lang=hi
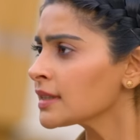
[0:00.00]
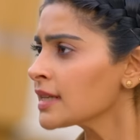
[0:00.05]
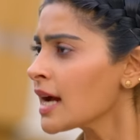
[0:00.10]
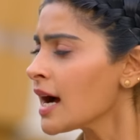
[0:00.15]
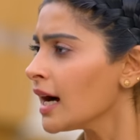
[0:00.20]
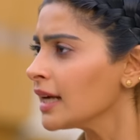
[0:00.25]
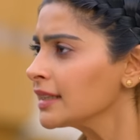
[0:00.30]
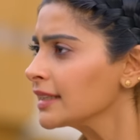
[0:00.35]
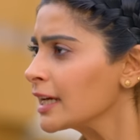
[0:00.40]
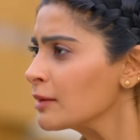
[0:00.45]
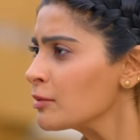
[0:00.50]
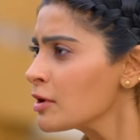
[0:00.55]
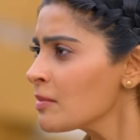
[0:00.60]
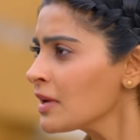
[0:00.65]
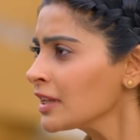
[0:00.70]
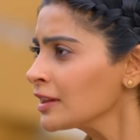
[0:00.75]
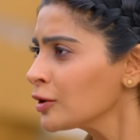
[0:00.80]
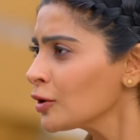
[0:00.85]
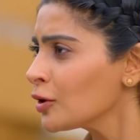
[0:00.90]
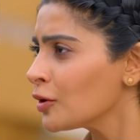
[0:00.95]
इतना हल्के में
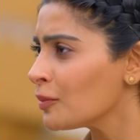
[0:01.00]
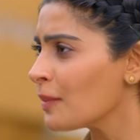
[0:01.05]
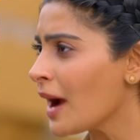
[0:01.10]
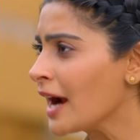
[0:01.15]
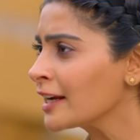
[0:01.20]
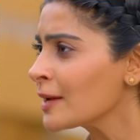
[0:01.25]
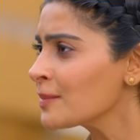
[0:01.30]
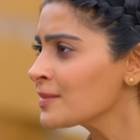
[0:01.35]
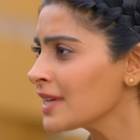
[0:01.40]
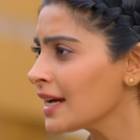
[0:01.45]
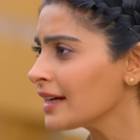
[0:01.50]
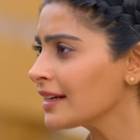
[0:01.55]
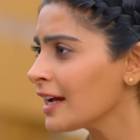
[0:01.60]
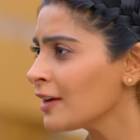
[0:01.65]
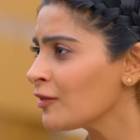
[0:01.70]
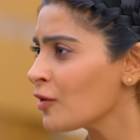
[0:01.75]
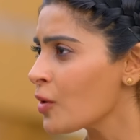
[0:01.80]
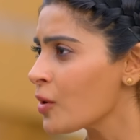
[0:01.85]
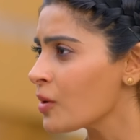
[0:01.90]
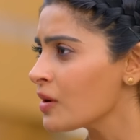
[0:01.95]
मत लो मैडम सर
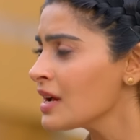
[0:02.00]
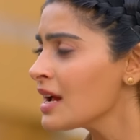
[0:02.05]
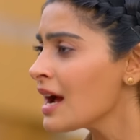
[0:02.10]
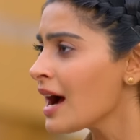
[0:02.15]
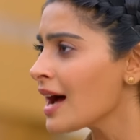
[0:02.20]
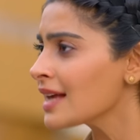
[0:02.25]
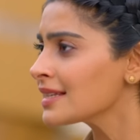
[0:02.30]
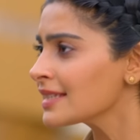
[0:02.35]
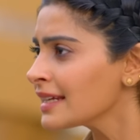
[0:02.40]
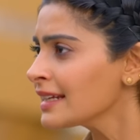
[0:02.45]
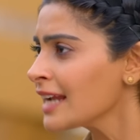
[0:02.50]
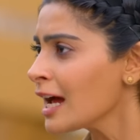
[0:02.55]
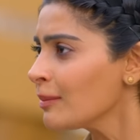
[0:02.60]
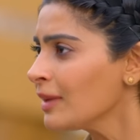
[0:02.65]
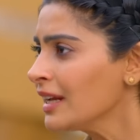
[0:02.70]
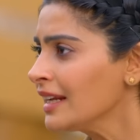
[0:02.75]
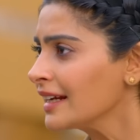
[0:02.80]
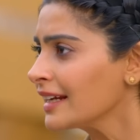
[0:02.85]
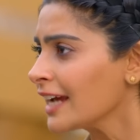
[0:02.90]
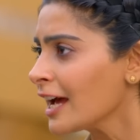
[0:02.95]
है वो हसीना
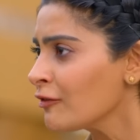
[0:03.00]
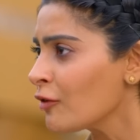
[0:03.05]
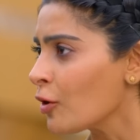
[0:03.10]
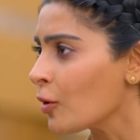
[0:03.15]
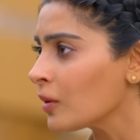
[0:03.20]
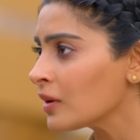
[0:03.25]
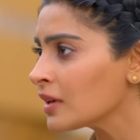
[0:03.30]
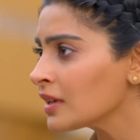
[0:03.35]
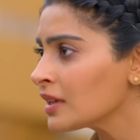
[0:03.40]
मलिक है वो